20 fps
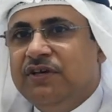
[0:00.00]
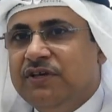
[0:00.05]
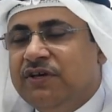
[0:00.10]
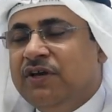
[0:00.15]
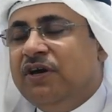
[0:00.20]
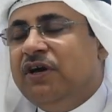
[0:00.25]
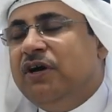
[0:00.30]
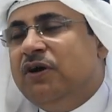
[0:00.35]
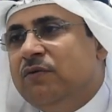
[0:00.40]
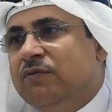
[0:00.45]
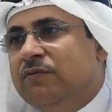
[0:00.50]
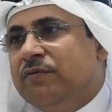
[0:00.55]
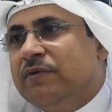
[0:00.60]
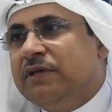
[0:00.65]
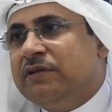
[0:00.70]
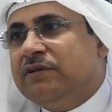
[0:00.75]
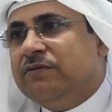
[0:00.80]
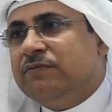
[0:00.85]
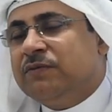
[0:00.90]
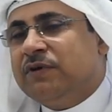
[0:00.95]
يحاول
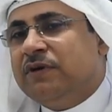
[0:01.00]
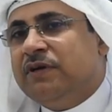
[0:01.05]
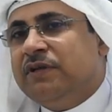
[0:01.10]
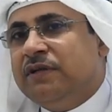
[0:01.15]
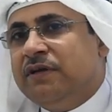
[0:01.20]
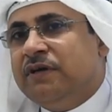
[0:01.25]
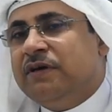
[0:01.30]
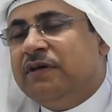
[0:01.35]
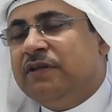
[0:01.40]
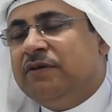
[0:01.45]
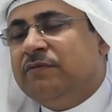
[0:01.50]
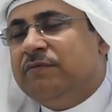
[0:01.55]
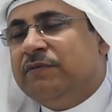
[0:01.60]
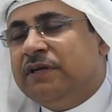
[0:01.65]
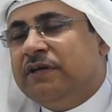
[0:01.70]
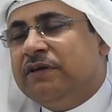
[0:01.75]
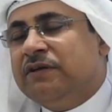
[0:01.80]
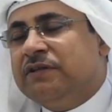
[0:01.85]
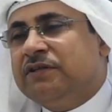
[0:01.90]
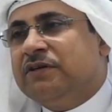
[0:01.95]
بقدر الامكان ان هذه
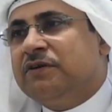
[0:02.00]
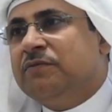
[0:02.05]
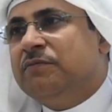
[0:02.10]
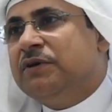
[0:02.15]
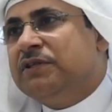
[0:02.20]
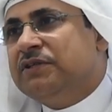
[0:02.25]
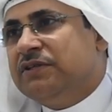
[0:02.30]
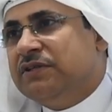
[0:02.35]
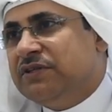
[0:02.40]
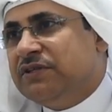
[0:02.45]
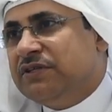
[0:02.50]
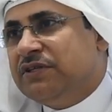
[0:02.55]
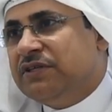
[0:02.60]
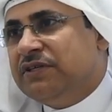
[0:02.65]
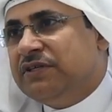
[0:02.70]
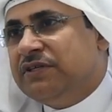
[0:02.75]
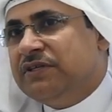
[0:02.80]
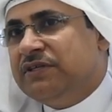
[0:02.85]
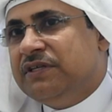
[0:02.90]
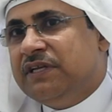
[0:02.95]
المناطق ما
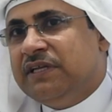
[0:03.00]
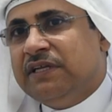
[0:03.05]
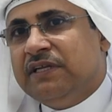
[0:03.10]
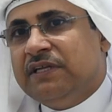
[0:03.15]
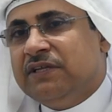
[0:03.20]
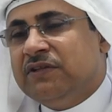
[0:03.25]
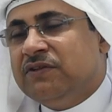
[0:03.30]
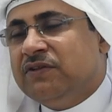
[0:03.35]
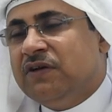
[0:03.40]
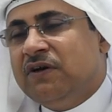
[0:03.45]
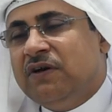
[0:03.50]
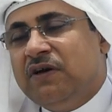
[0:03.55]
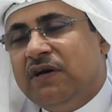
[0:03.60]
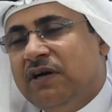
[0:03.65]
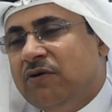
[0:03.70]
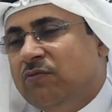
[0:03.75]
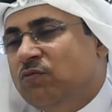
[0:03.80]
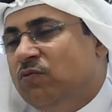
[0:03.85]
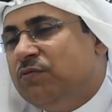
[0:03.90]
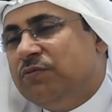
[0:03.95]
تنتهي لان
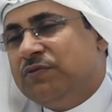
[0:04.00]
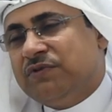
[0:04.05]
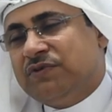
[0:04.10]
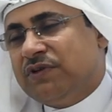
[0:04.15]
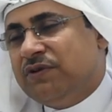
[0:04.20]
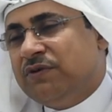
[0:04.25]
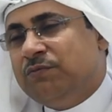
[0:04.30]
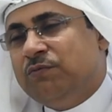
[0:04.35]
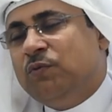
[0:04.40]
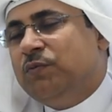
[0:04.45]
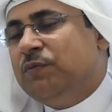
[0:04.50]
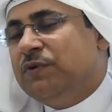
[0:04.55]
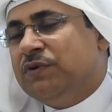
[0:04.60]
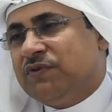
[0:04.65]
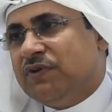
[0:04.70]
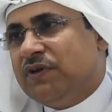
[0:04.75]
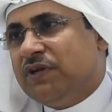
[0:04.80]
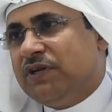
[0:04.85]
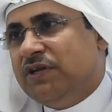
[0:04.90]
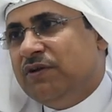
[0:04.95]
انتهاءها مو مو
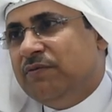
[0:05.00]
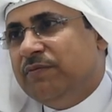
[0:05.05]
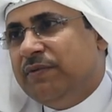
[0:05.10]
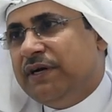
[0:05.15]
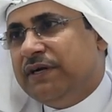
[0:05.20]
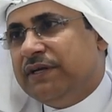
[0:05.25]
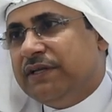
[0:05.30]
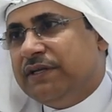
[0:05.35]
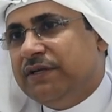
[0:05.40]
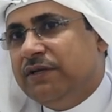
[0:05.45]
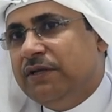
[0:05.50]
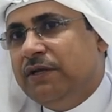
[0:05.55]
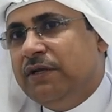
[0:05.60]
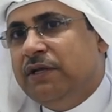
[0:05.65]
لصالح البحرين